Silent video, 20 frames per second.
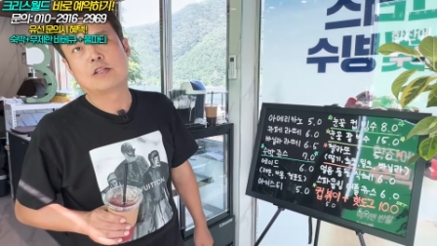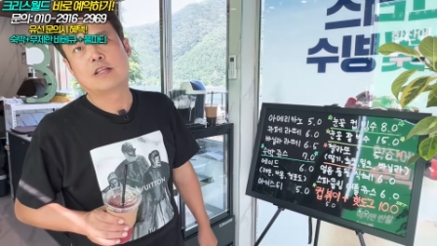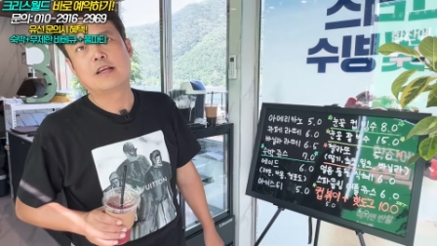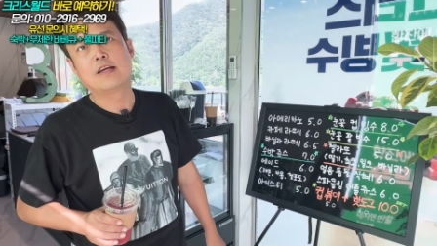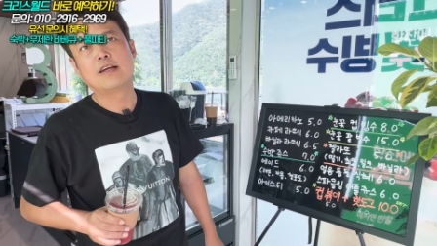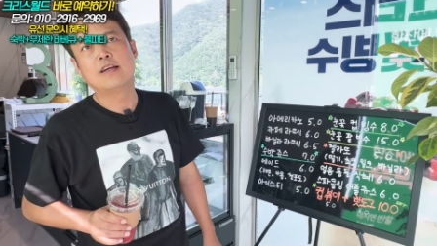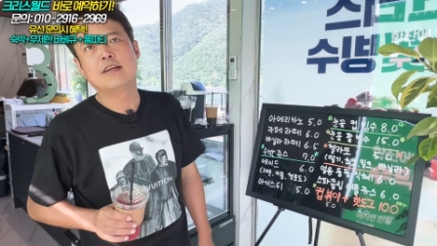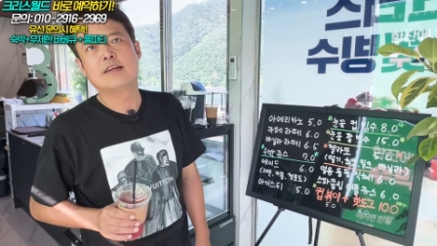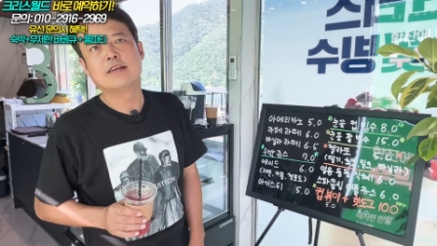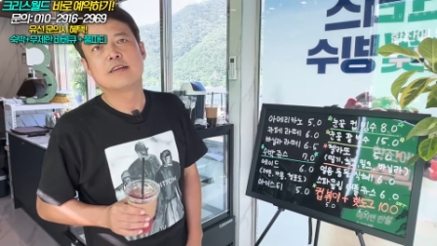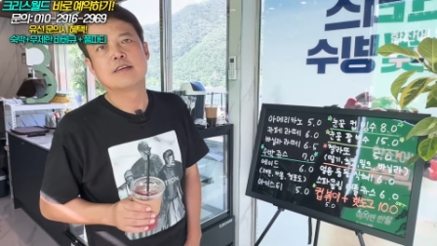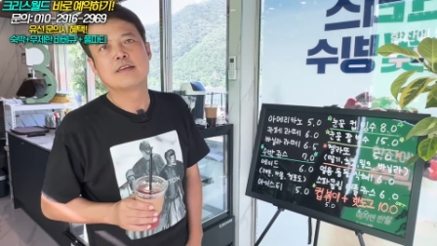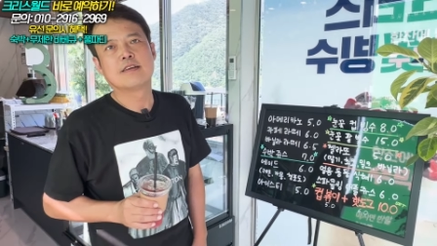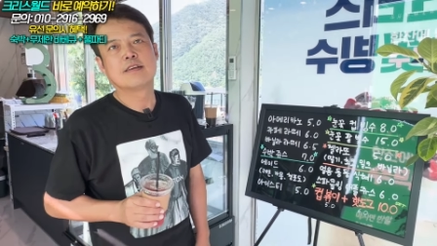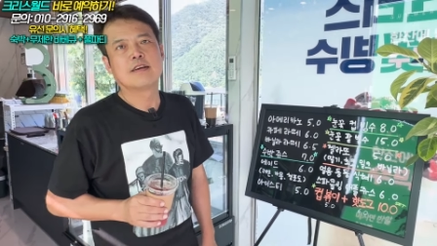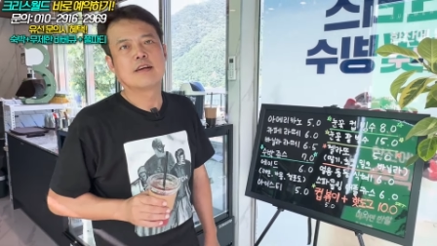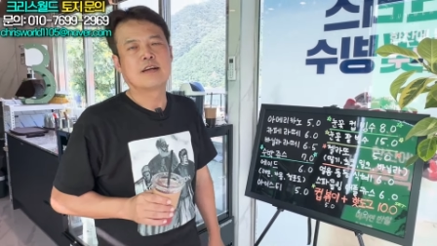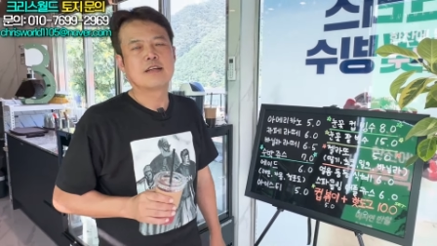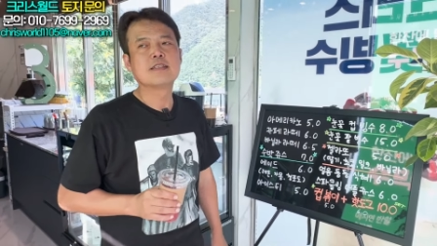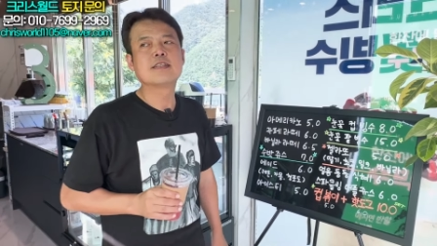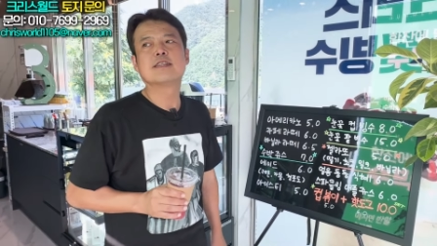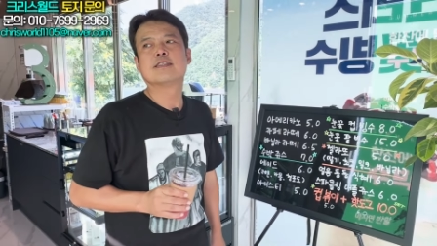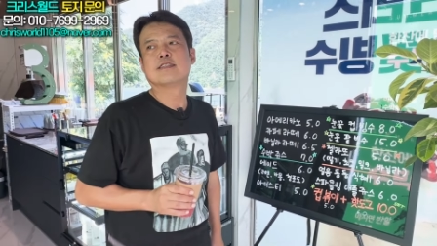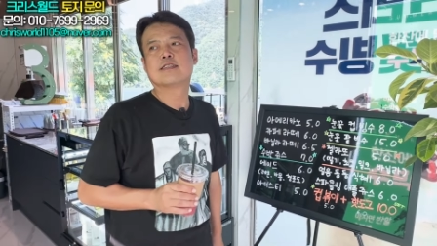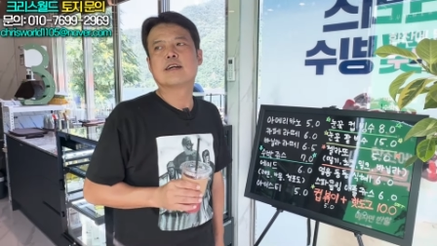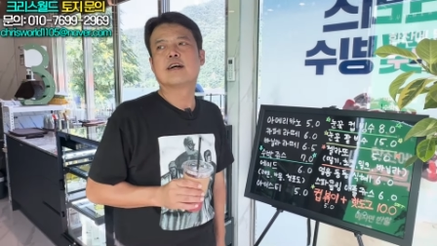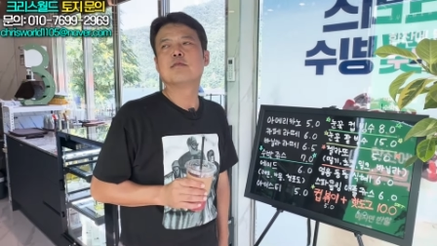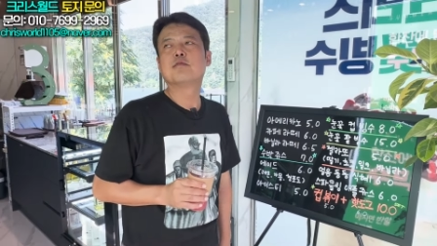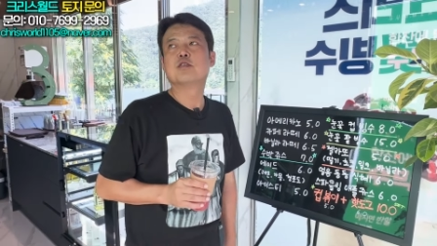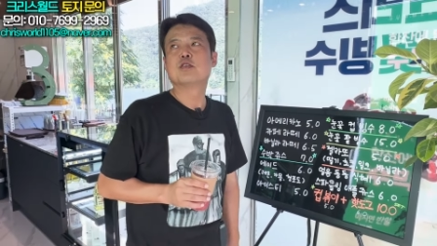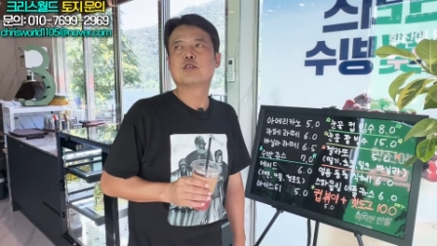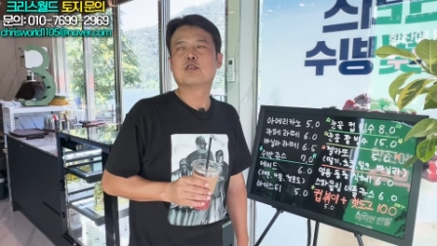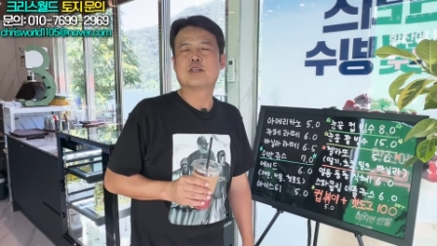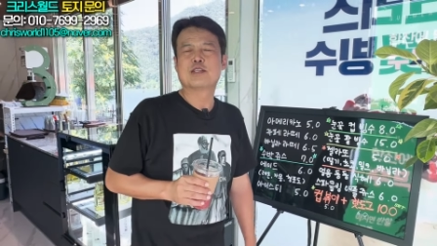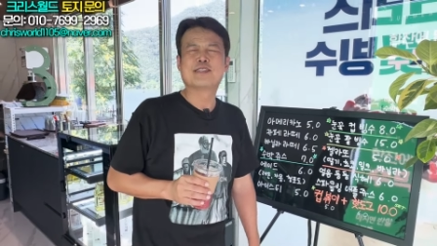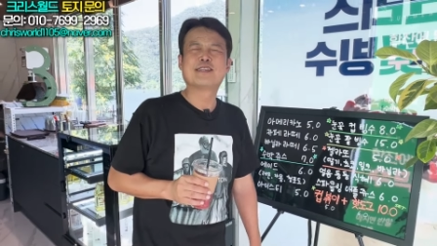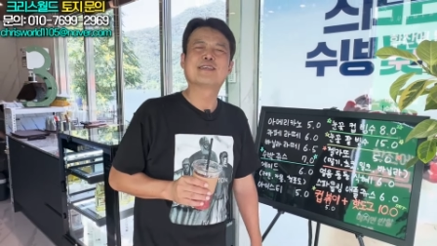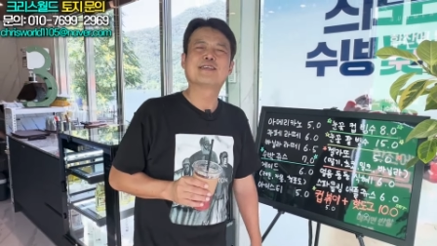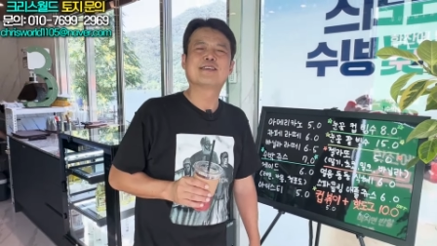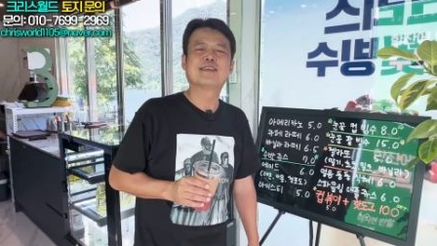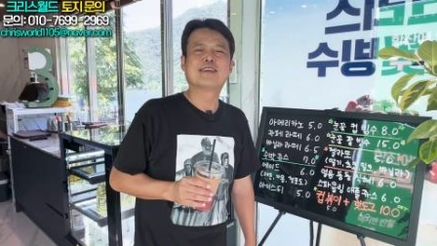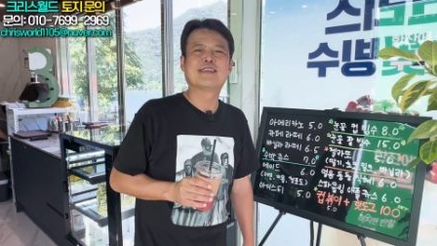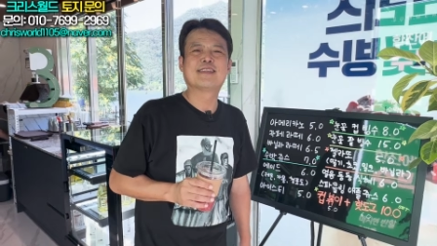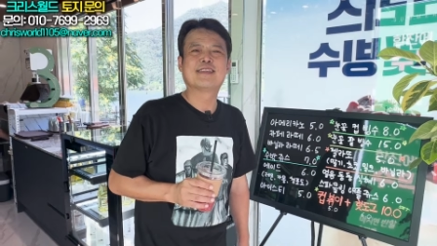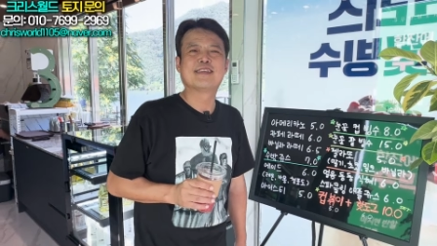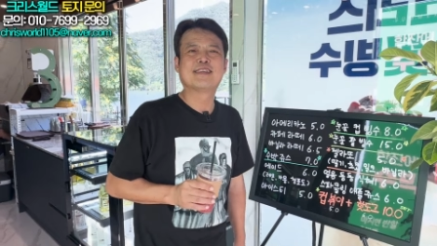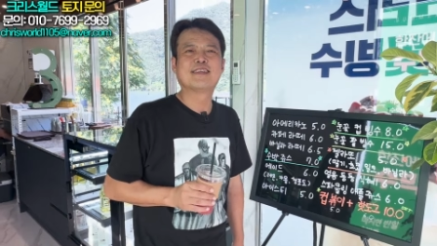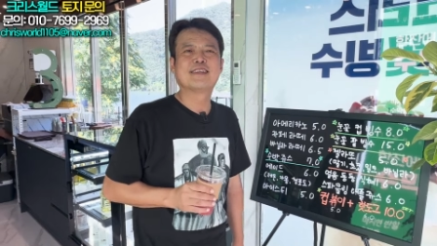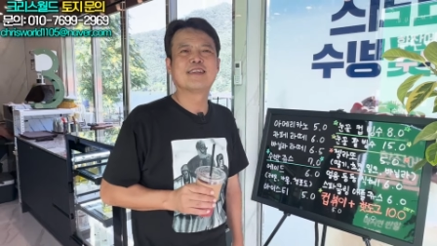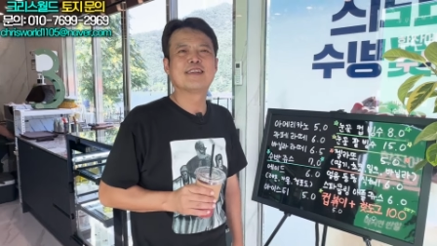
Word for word: 때 한 잔씩 하면 괜찮을 것 같아요.